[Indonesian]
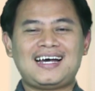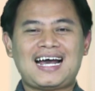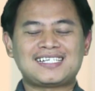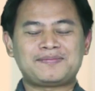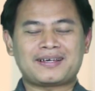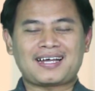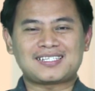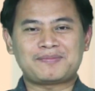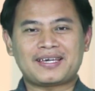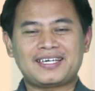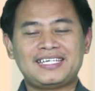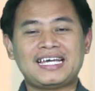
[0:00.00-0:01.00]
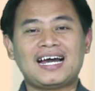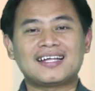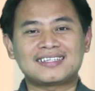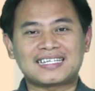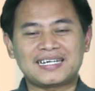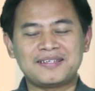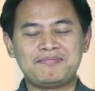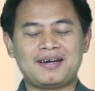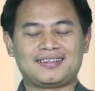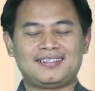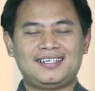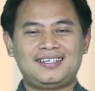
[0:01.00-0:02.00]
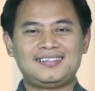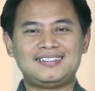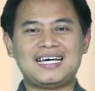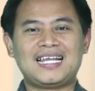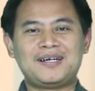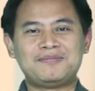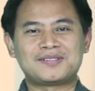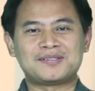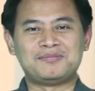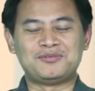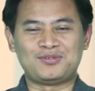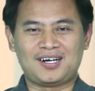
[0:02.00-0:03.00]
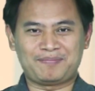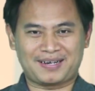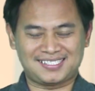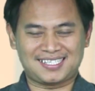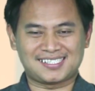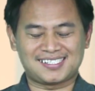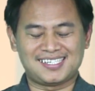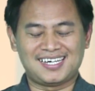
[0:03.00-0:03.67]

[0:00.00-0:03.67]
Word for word: aspek-aspek yang terlibat dalam sebuah presentasi.